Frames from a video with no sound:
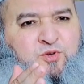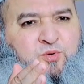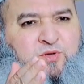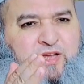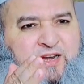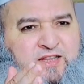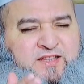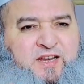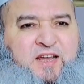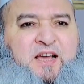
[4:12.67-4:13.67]
जो
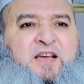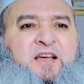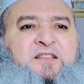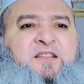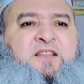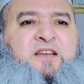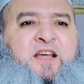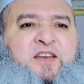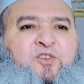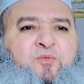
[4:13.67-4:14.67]
कनातें लगा करती थी
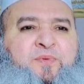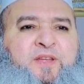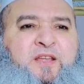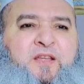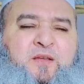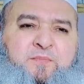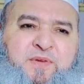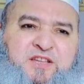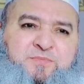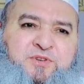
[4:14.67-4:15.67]
नालियों पे
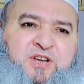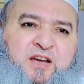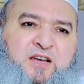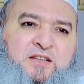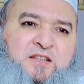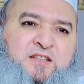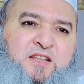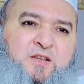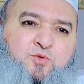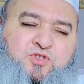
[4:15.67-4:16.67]
मेज़ बिछा करती
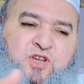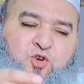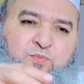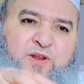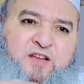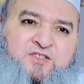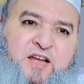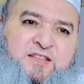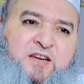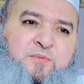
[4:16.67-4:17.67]
थी उसके ऊपर एक
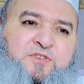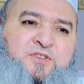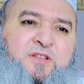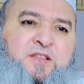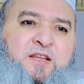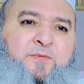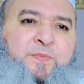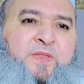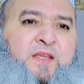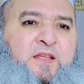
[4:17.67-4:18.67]
चांदनी बिछती थी
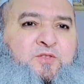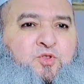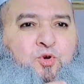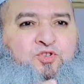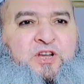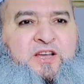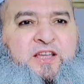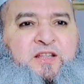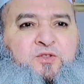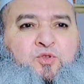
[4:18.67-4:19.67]
दो
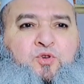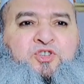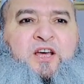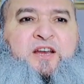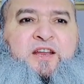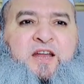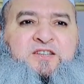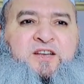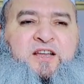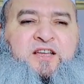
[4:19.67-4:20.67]
जग दो चार
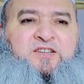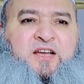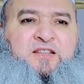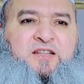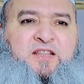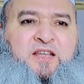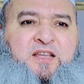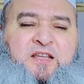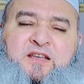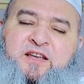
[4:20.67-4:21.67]
गिलास रखे जाते
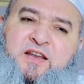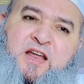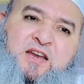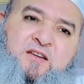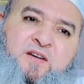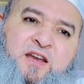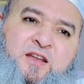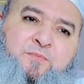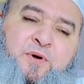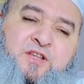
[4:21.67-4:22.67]
थे खिलाने
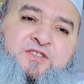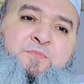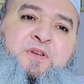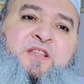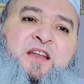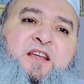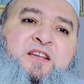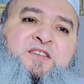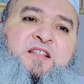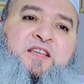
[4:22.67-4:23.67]
वाले बड़े जिम्मेदारी
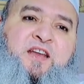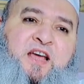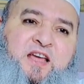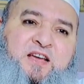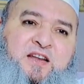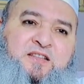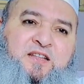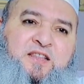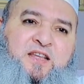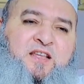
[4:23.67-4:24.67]
के साथ खिलाया
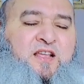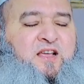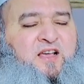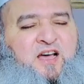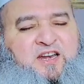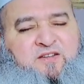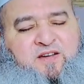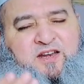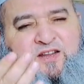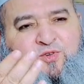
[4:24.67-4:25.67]
करते थे खाने
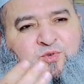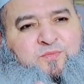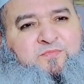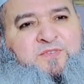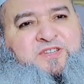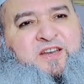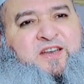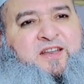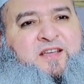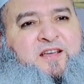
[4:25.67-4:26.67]
वाले खूब मज़े
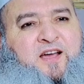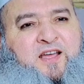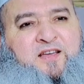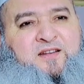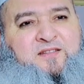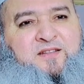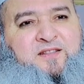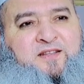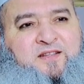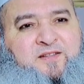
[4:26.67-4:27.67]
ले ले के खाया करते
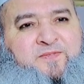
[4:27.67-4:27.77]
थे